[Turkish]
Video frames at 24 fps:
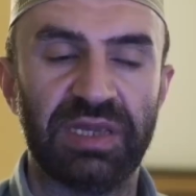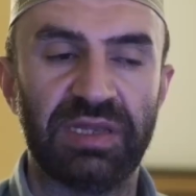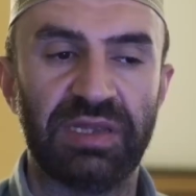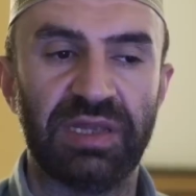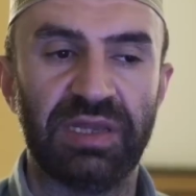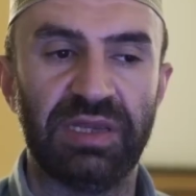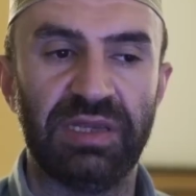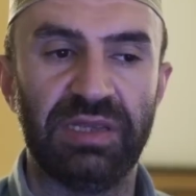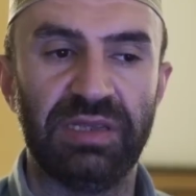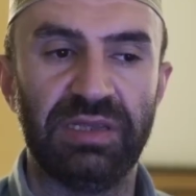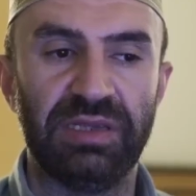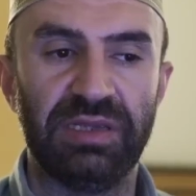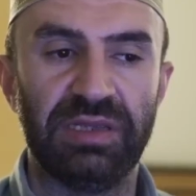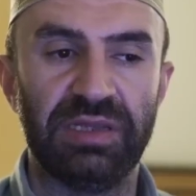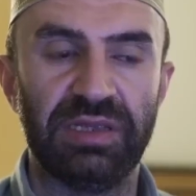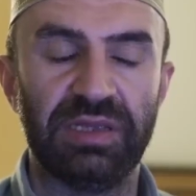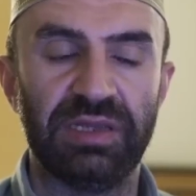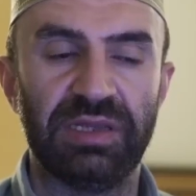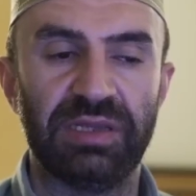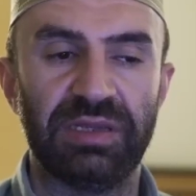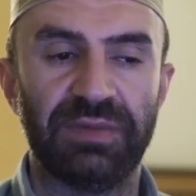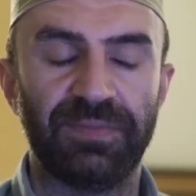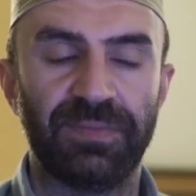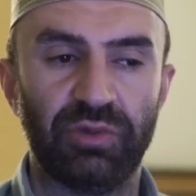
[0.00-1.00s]
ile
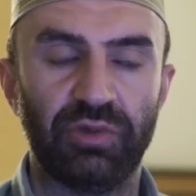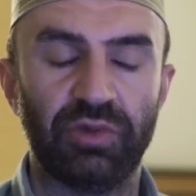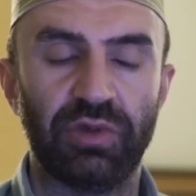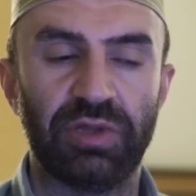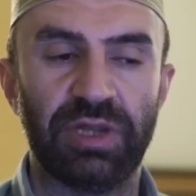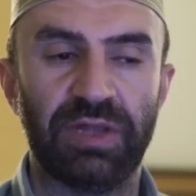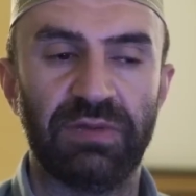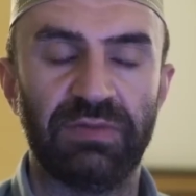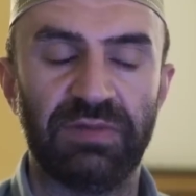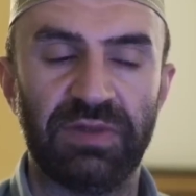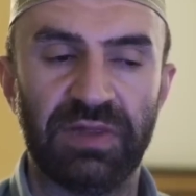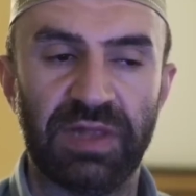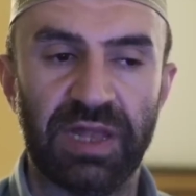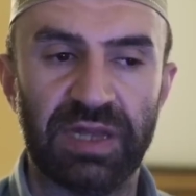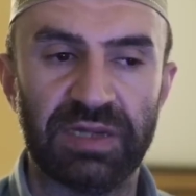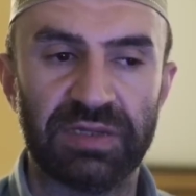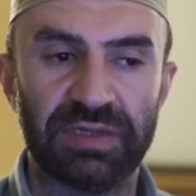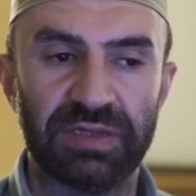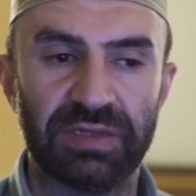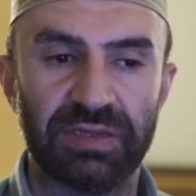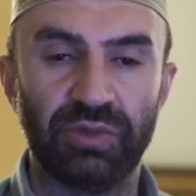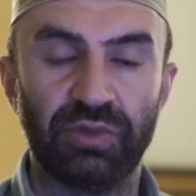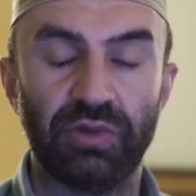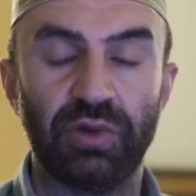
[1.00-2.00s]
ilgili
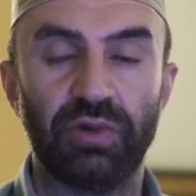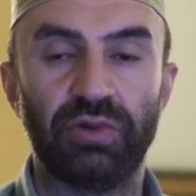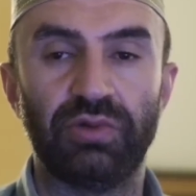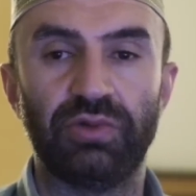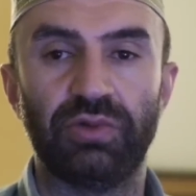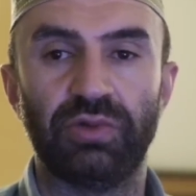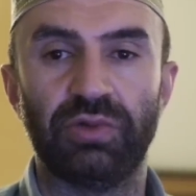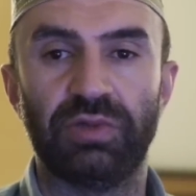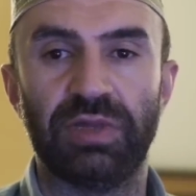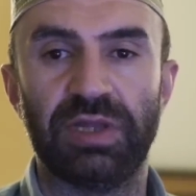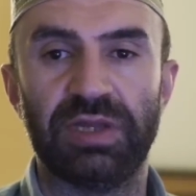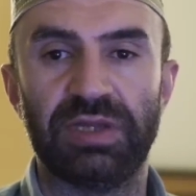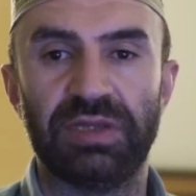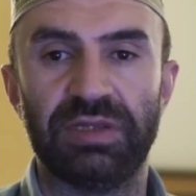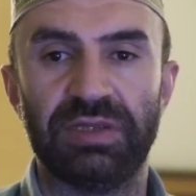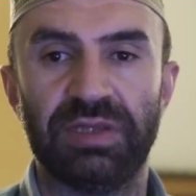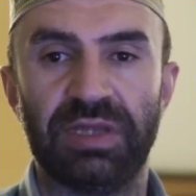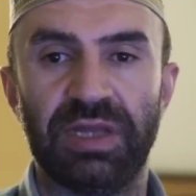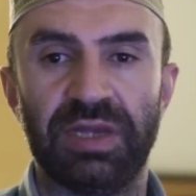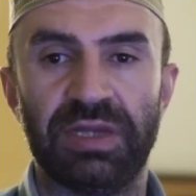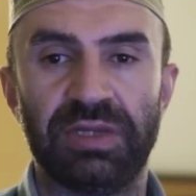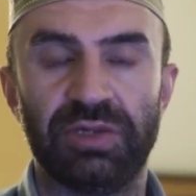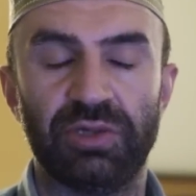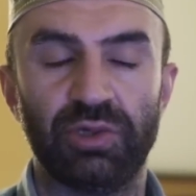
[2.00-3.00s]
görevliler
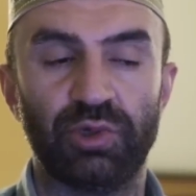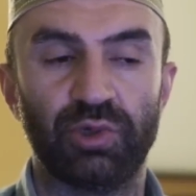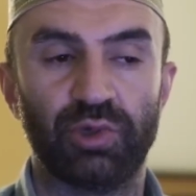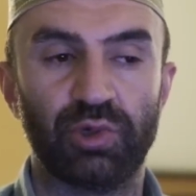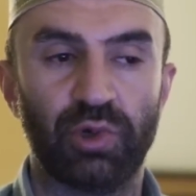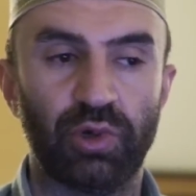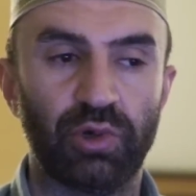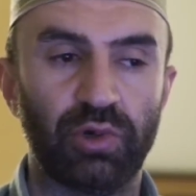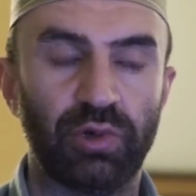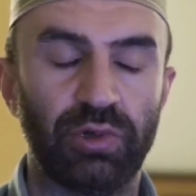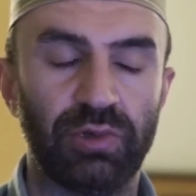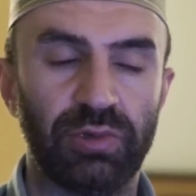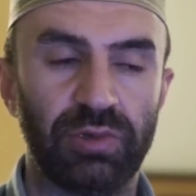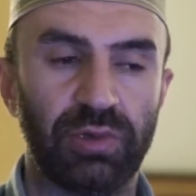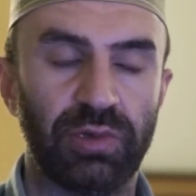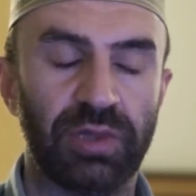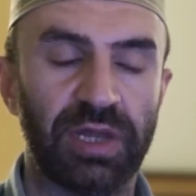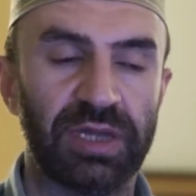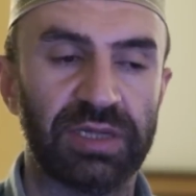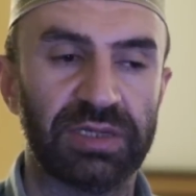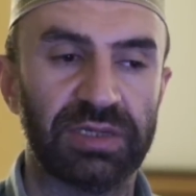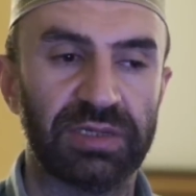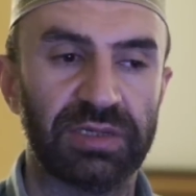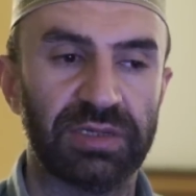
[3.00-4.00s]
gördüklerinde şok
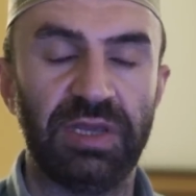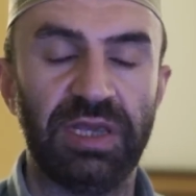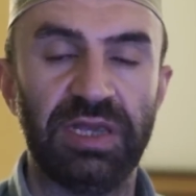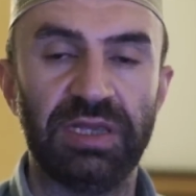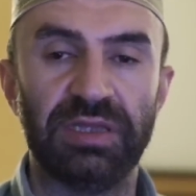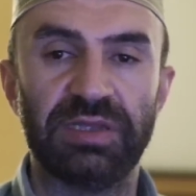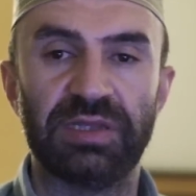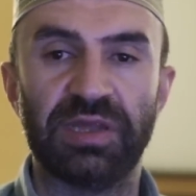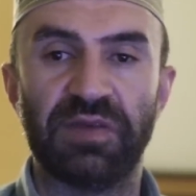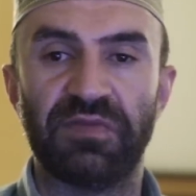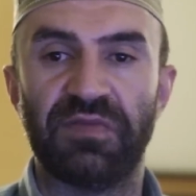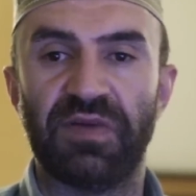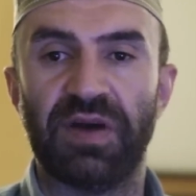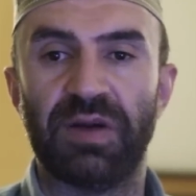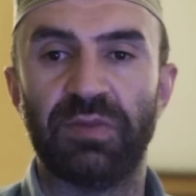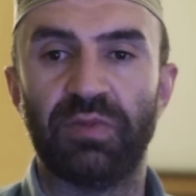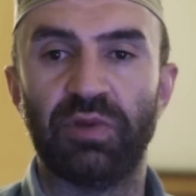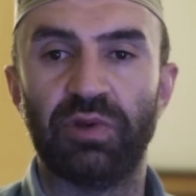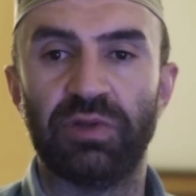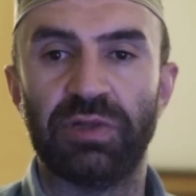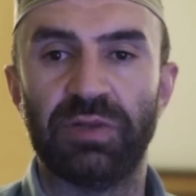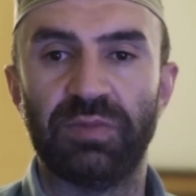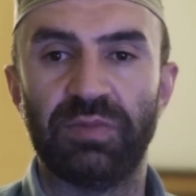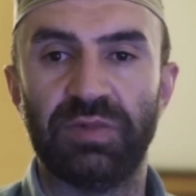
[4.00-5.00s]
oluyorlar. İlk defa
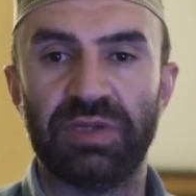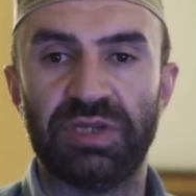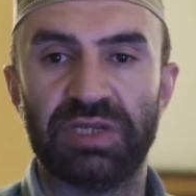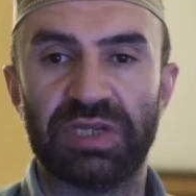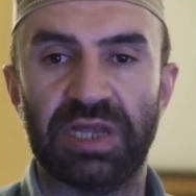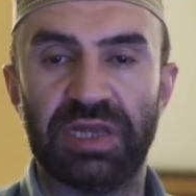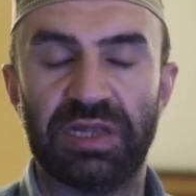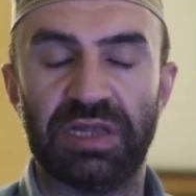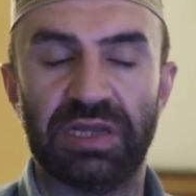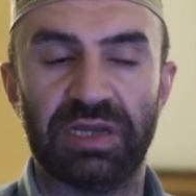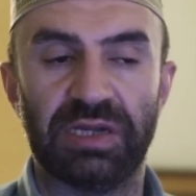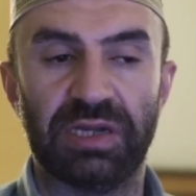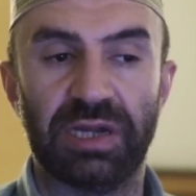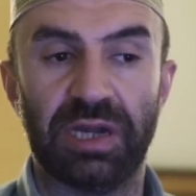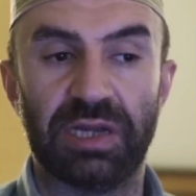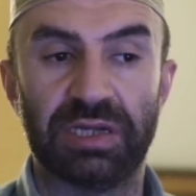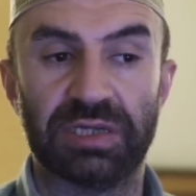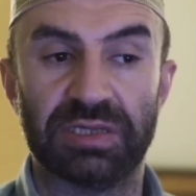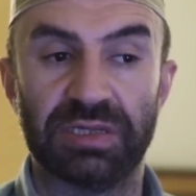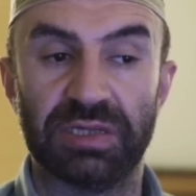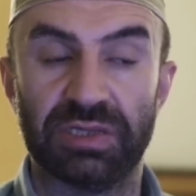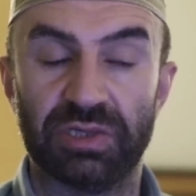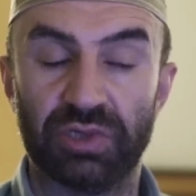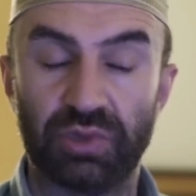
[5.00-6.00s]
böyle bir şeyle
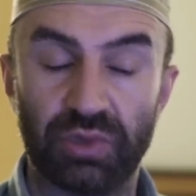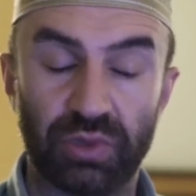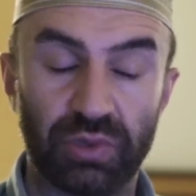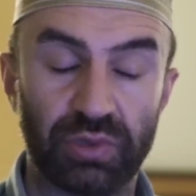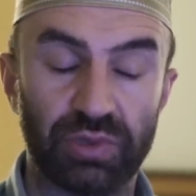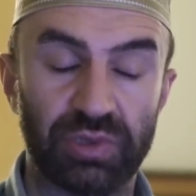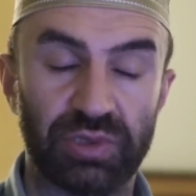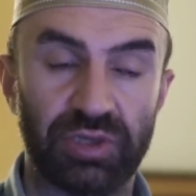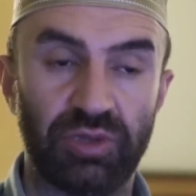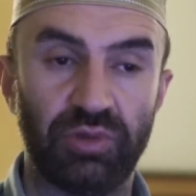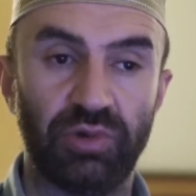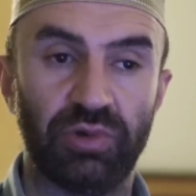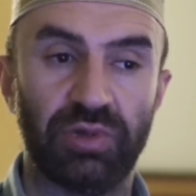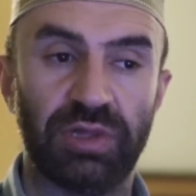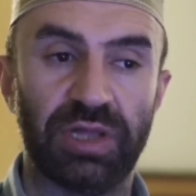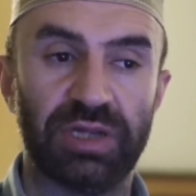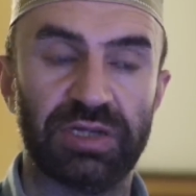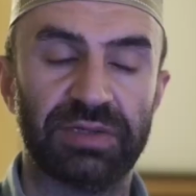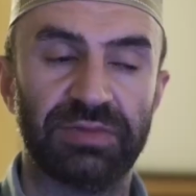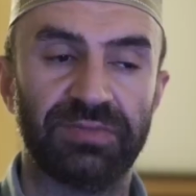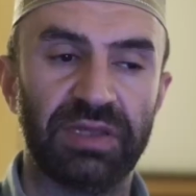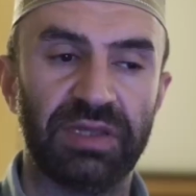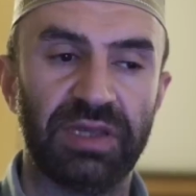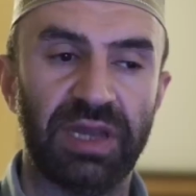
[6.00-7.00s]
karşılaşıyoruz diyorlar.